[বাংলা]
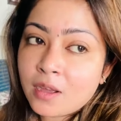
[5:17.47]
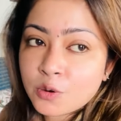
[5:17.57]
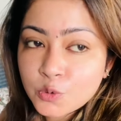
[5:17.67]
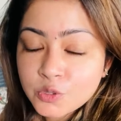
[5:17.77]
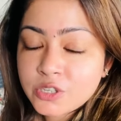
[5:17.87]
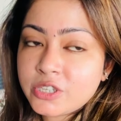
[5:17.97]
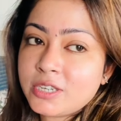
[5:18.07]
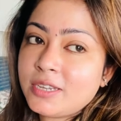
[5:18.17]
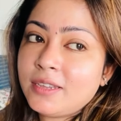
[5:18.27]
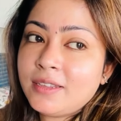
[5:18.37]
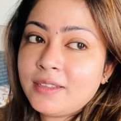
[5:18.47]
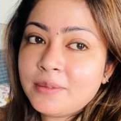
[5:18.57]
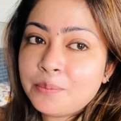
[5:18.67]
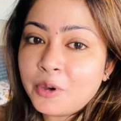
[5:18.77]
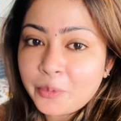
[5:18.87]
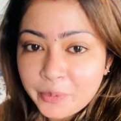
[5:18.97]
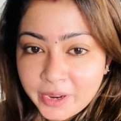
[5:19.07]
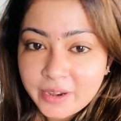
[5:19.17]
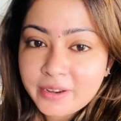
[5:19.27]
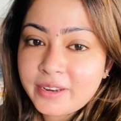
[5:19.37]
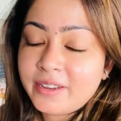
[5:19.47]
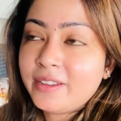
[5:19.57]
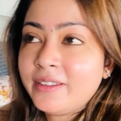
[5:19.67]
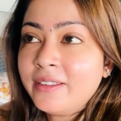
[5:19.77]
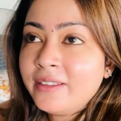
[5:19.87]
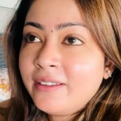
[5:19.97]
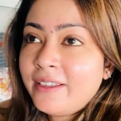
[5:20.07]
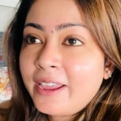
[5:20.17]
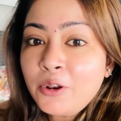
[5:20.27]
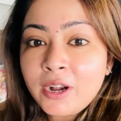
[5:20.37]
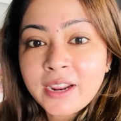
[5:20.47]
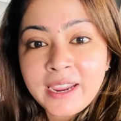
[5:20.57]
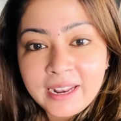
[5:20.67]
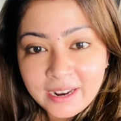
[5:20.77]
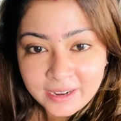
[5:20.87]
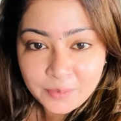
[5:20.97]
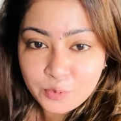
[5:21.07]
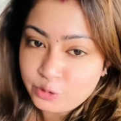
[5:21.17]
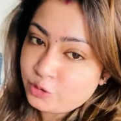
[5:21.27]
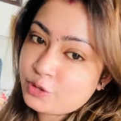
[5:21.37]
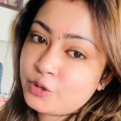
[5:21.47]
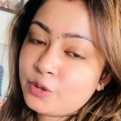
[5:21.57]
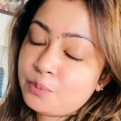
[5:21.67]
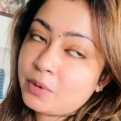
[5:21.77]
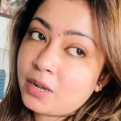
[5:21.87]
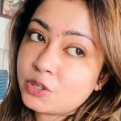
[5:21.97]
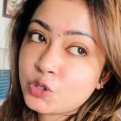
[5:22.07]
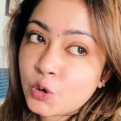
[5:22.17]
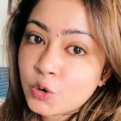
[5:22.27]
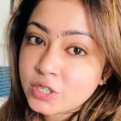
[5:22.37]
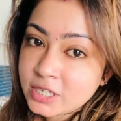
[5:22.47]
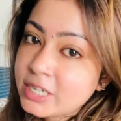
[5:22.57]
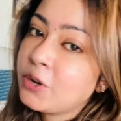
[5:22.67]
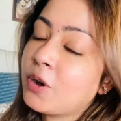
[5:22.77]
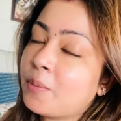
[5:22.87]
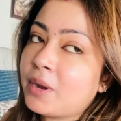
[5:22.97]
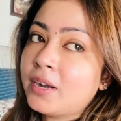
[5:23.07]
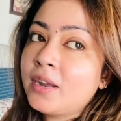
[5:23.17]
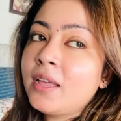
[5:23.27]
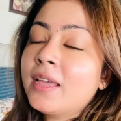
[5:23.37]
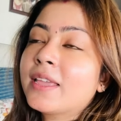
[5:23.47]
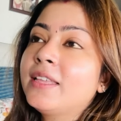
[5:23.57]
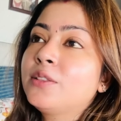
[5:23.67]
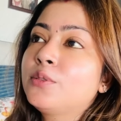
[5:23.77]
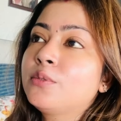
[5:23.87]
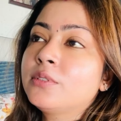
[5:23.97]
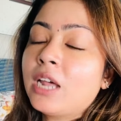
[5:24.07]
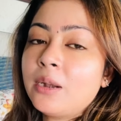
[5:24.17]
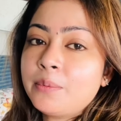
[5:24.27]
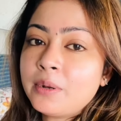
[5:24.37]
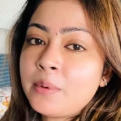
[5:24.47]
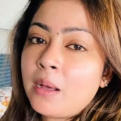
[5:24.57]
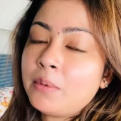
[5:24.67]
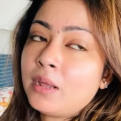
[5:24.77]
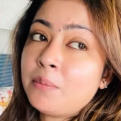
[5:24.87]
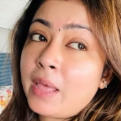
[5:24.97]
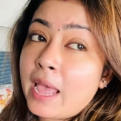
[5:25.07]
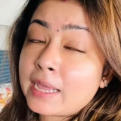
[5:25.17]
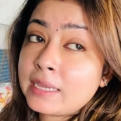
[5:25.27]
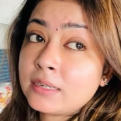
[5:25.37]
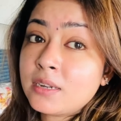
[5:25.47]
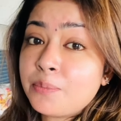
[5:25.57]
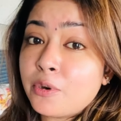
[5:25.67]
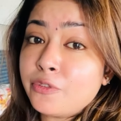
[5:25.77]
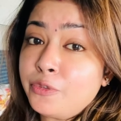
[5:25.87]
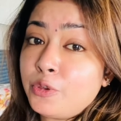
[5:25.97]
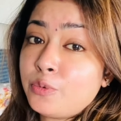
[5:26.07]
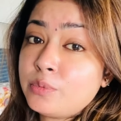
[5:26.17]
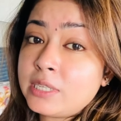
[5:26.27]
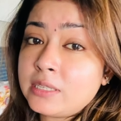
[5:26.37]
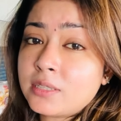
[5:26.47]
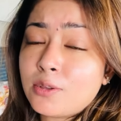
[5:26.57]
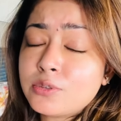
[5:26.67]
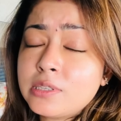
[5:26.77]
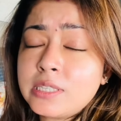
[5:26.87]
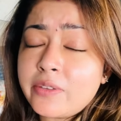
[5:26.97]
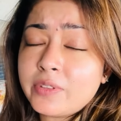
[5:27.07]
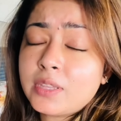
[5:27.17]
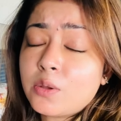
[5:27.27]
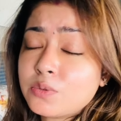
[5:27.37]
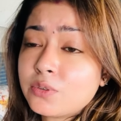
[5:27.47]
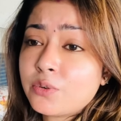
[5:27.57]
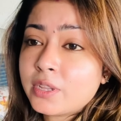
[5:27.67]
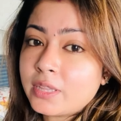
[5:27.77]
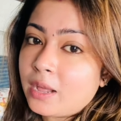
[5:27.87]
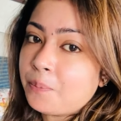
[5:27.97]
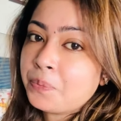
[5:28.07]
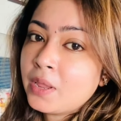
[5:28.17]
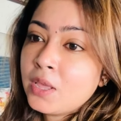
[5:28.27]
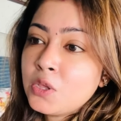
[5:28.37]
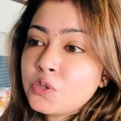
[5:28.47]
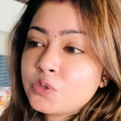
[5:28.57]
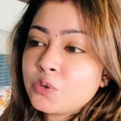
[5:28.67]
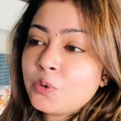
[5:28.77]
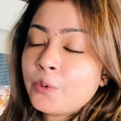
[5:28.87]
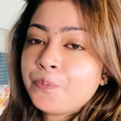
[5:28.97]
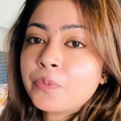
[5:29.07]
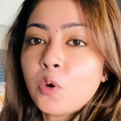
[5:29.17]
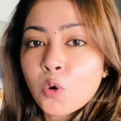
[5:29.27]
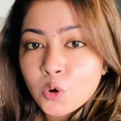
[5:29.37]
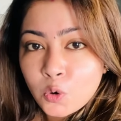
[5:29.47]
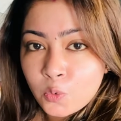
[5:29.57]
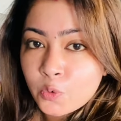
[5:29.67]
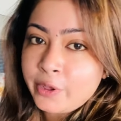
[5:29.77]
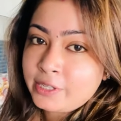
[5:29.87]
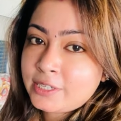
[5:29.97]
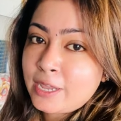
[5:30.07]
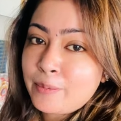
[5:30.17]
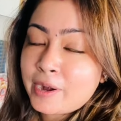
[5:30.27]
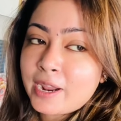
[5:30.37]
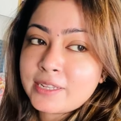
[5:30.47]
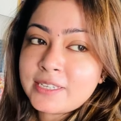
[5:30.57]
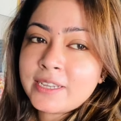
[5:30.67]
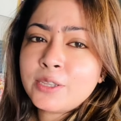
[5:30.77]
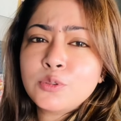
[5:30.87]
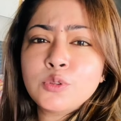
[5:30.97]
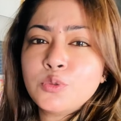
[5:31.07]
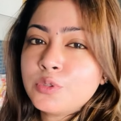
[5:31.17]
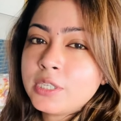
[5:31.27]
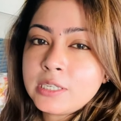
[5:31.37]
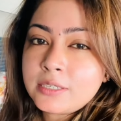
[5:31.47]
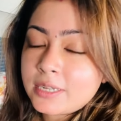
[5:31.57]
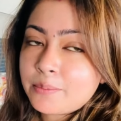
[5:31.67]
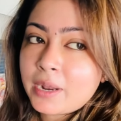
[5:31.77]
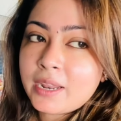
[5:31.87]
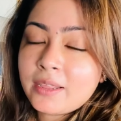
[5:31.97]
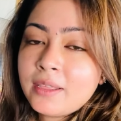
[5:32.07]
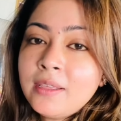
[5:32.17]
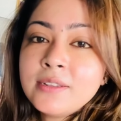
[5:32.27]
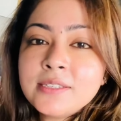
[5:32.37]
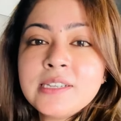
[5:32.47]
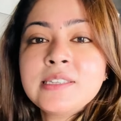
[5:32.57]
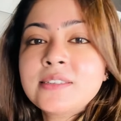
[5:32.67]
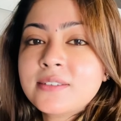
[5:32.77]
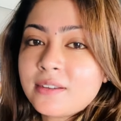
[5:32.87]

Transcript: গুচি ববেরি এগুলো একটা কেনার একটা প্রচণ্ড ঝোঁক ছিল আমার কিন্তু তারপরে ভাবলাম এক একটা পারফিউম সিক্স থাউজেন্ড সেভেন থাউজেন্ড করে দাম সো ওগুলোও রয়েছে আমার কাছে কিন্তু দু তিনটে মানে জাস্ট